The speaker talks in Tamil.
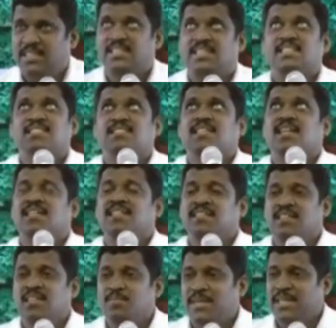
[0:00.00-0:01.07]
அந்த டெஸ்டெல்லாம்
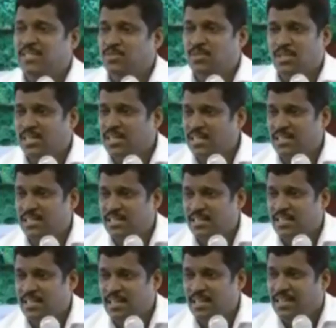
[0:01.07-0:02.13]
எதுக்கு தெரியுமா எடுக்க சொன்னாங்க
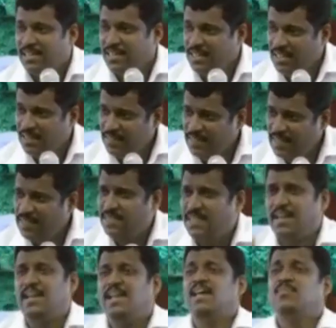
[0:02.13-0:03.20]

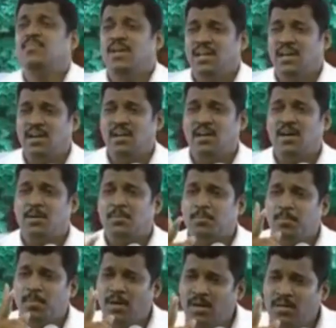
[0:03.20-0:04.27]
எந்தெந்த லேபில் எல்லாம்
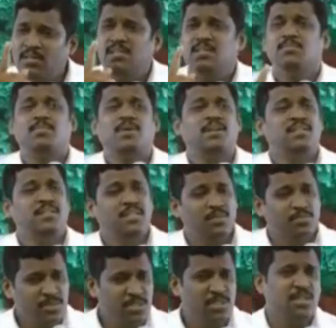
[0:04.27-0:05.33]
பாதிக்கு பாதி
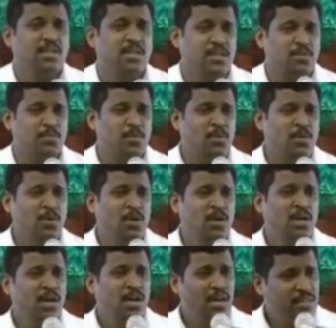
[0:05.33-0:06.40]
கமிஷன் கிடைக்குமோ
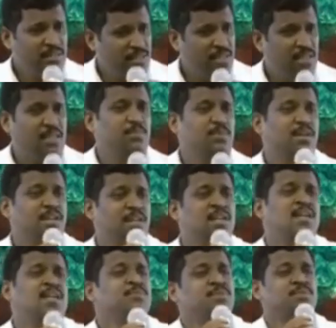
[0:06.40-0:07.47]
அந்த
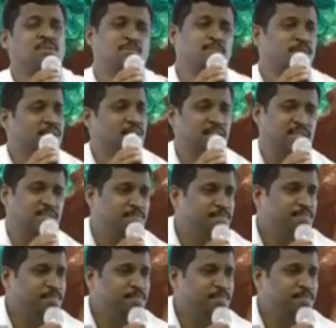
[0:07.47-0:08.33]
லேபுக்கெல்லாம் அனுப்பிச்சி வைப்பாங்க